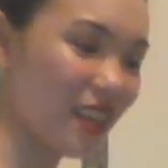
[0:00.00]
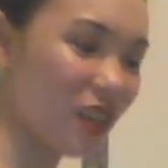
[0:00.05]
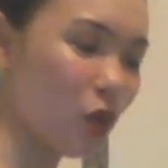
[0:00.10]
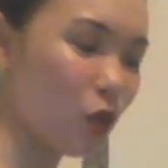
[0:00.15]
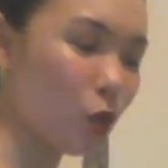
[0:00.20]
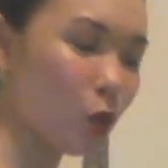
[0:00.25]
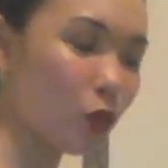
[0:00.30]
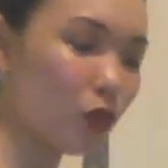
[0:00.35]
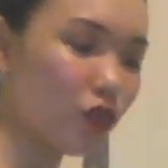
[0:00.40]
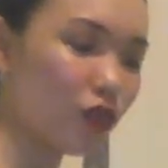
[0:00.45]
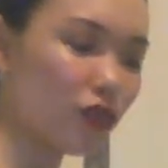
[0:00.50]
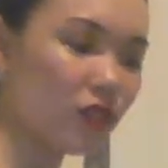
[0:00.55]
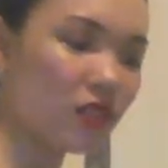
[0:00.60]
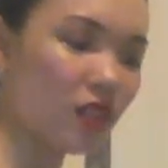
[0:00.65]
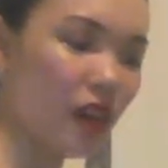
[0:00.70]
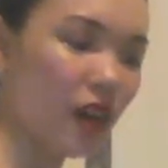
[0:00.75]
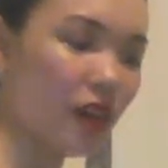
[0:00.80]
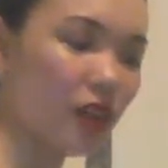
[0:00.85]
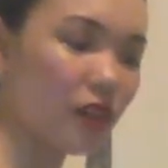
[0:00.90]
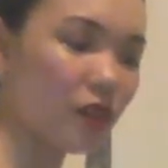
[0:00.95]
known to
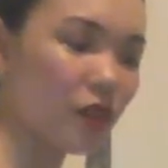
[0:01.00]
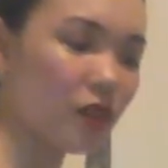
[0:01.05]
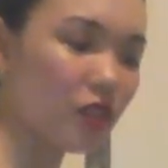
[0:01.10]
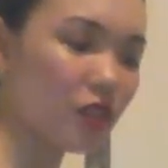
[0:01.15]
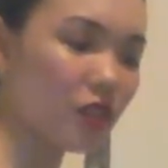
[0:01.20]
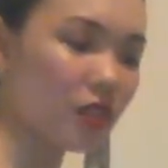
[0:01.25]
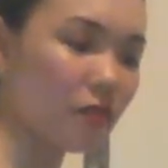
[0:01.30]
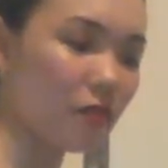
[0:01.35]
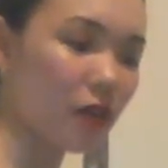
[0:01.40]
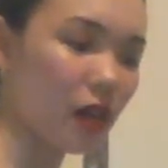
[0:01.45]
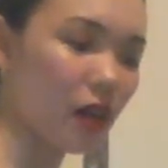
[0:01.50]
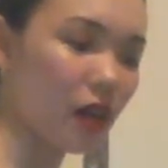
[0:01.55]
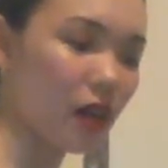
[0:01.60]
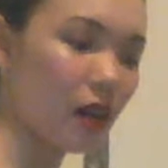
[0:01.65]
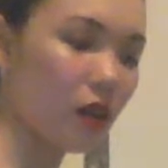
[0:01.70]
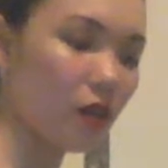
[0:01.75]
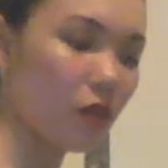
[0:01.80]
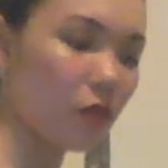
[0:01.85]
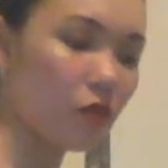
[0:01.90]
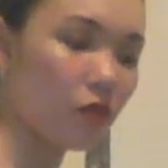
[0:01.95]
sa ano, sa
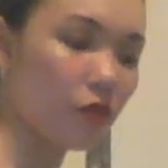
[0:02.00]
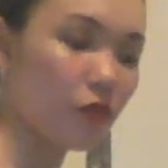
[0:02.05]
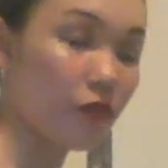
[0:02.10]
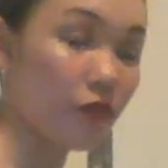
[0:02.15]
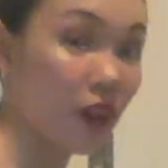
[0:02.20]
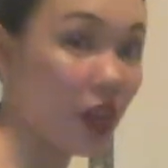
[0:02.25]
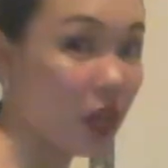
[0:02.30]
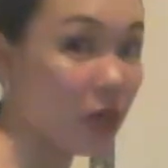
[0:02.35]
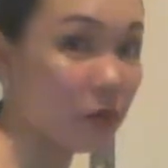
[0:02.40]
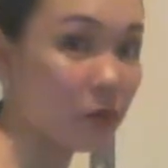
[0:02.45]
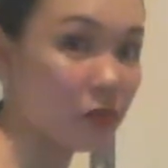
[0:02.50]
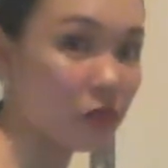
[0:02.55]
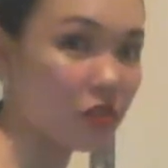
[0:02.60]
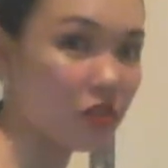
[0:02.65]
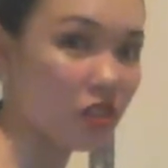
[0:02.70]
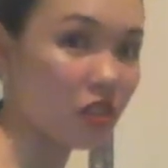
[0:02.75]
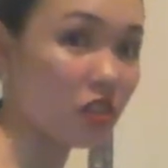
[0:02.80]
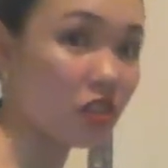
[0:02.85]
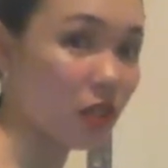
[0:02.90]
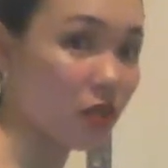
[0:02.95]
Macau. Famous
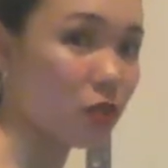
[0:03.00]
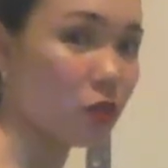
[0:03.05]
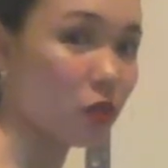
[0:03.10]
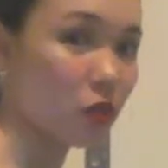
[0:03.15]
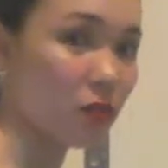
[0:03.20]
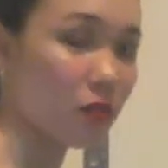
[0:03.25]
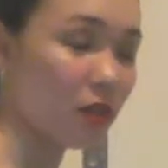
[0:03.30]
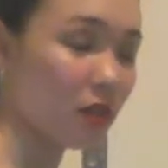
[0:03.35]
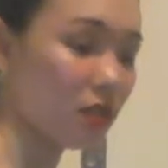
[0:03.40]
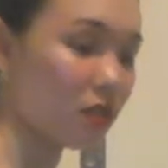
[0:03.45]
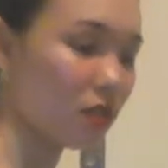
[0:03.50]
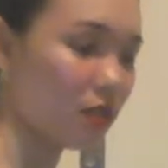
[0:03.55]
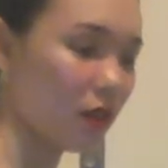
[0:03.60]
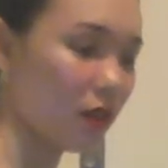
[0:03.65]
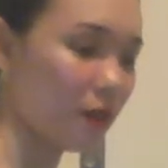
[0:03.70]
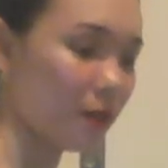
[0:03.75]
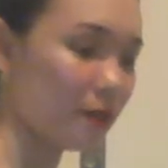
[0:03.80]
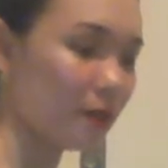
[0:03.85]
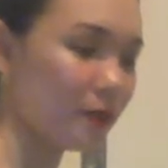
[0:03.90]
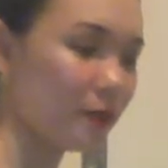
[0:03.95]
siya. So, sa,
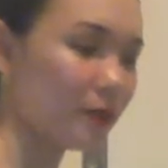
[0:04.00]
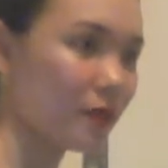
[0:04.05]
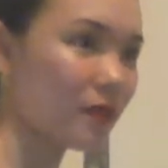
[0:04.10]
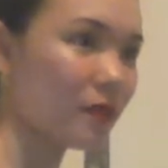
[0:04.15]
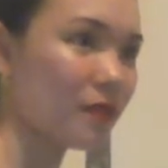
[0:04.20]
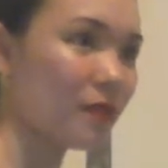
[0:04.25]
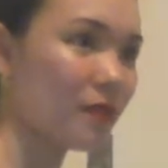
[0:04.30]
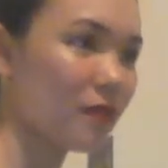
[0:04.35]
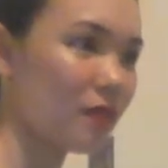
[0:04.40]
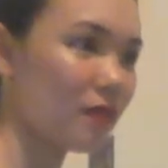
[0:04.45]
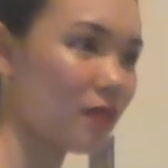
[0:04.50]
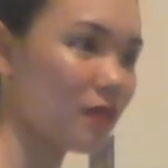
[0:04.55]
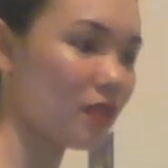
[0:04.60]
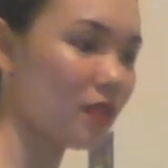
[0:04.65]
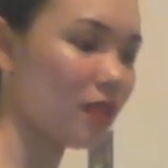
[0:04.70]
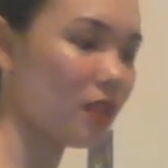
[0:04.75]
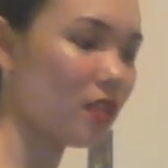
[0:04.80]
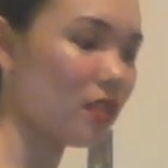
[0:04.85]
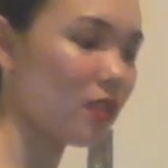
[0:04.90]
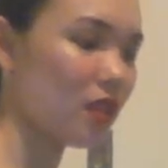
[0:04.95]

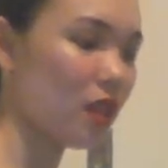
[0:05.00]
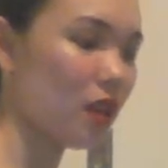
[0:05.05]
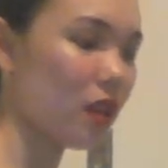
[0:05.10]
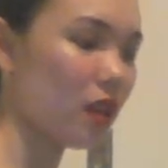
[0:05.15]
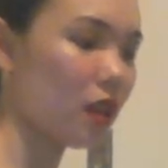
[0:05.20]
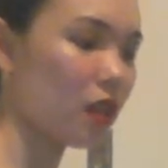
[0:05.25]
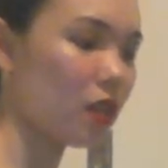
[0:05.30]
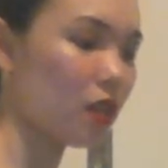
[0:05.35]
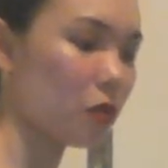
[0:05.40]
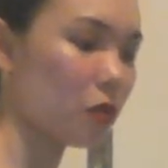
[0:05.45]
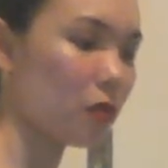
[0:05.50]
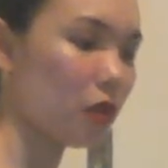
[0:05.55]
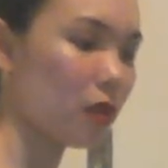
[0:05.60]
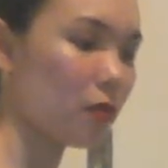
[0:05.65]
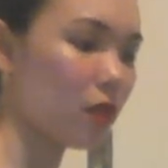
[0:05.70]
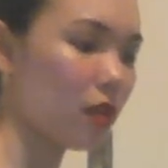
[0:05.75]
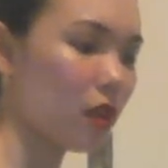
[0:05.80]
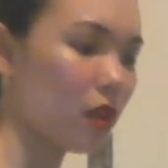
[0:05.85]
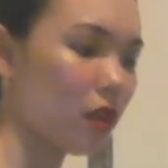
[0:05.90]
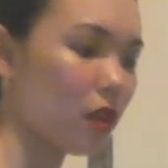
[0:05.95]
isa lang yun daw
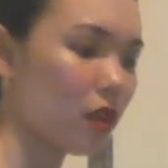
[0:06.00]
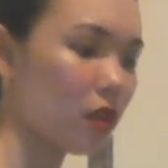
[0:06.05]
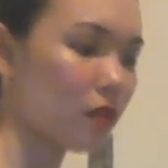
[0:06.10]
nakabili.